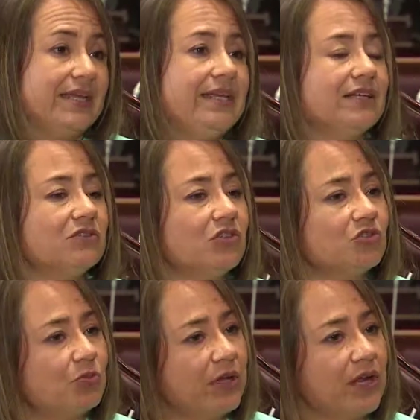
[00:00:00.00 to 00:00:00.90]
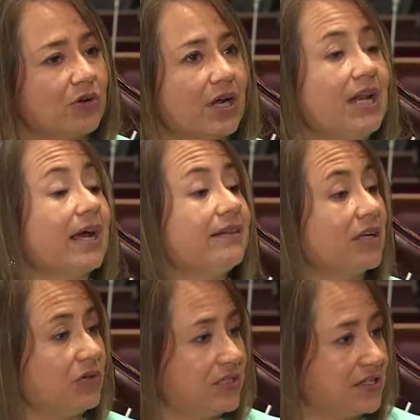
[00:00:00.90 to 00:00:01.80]
y esto nos puede arrojar, la
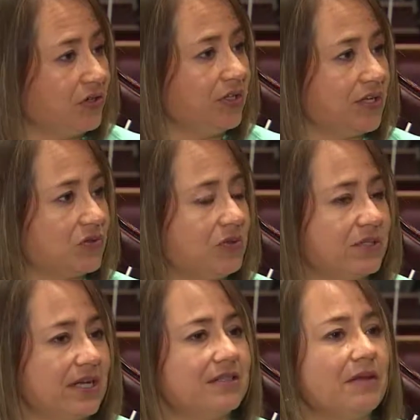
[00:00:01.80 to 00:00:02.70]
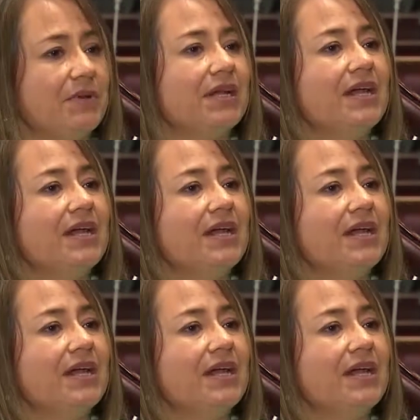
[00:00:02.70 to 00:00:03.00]
categorización de las universidades también